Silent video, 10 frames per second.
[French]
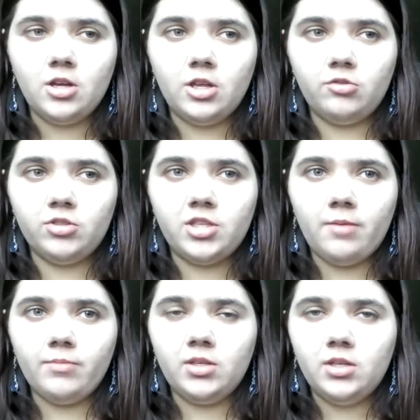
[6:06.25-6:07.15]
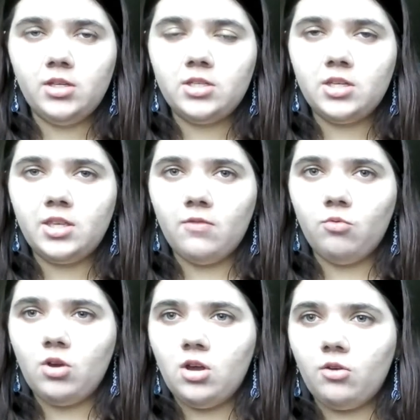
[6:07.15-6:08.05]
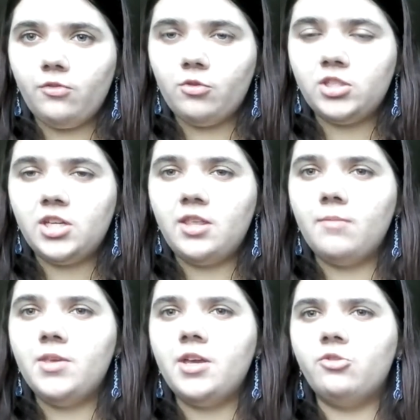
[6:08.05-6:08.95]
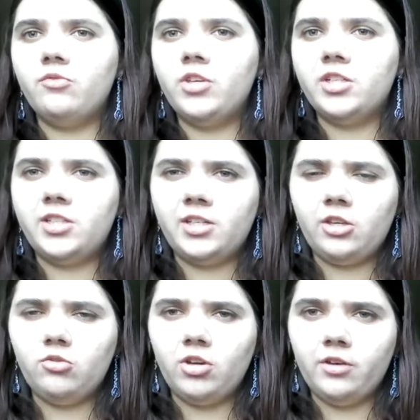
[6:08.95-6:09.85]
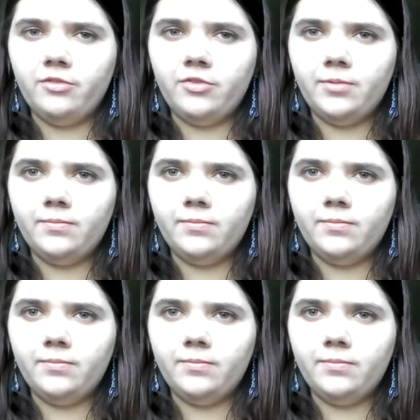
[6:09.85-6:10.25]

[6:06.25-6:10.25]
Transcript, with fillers: La deuxième, c'est d'avoir forcé Nami à devenir sa cartographe.